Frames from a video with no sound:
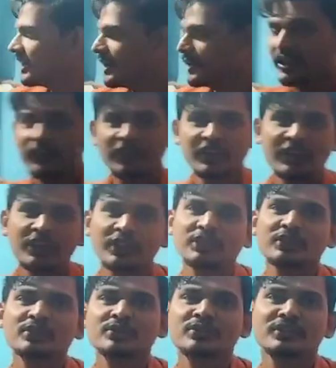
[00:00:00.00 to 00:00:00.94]
నేను వీడియో
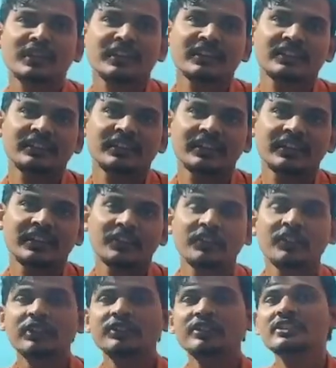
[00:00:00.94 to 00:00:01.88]
తీస్తున్నాను కదండి
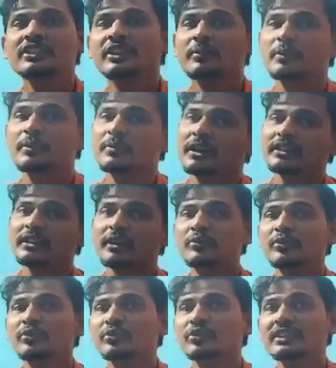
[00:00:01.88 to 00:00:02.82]
వీడియో తీసేటప్పుడు మా
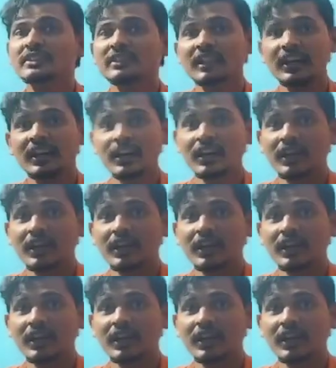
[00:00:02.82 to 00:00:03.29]
తమ్ముడు కూడా చాలా